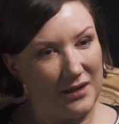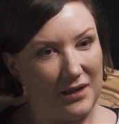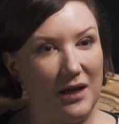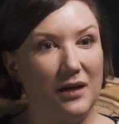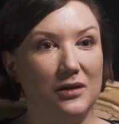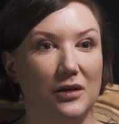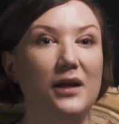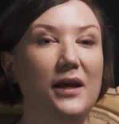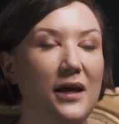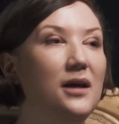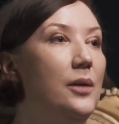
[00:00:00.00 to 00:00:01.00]
Да,
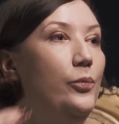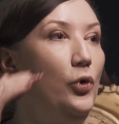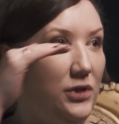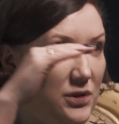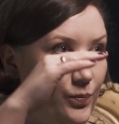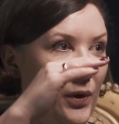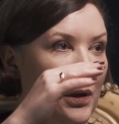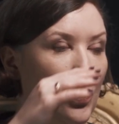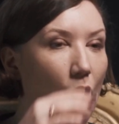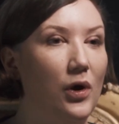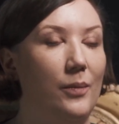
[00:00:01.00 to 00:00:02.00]
и работа с
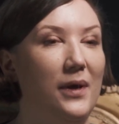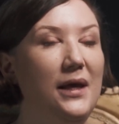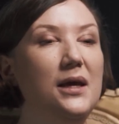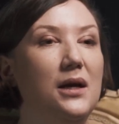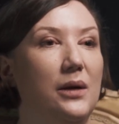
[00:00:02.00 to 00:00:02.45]
бэклогом, и